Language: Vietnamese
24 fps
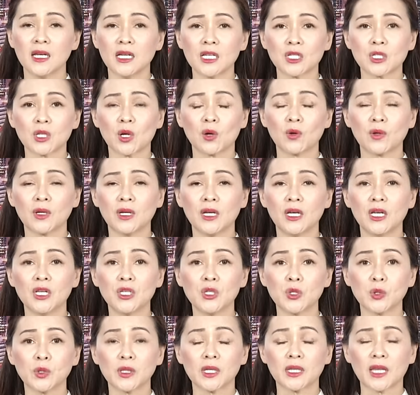sau khi
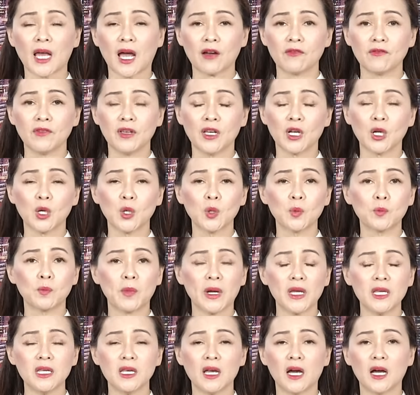Chủ tịch Hạ viện lúc
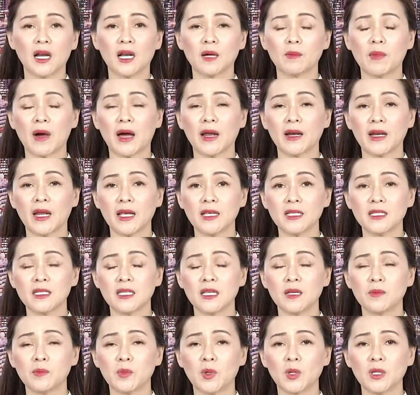bấy giờ là bà
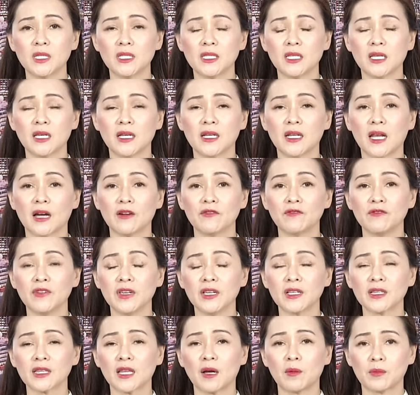Nancy Pelosi đã
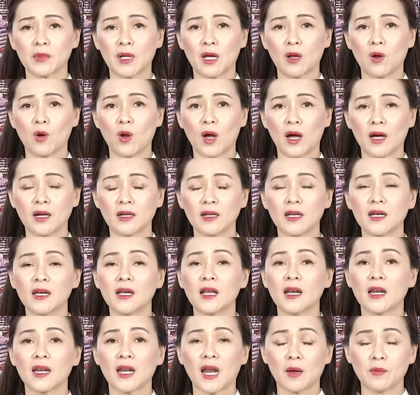viếng thăm Đài Loan
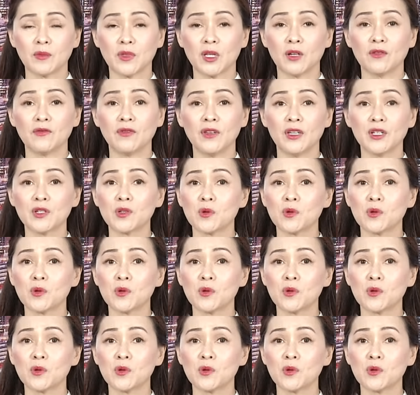làm cho phía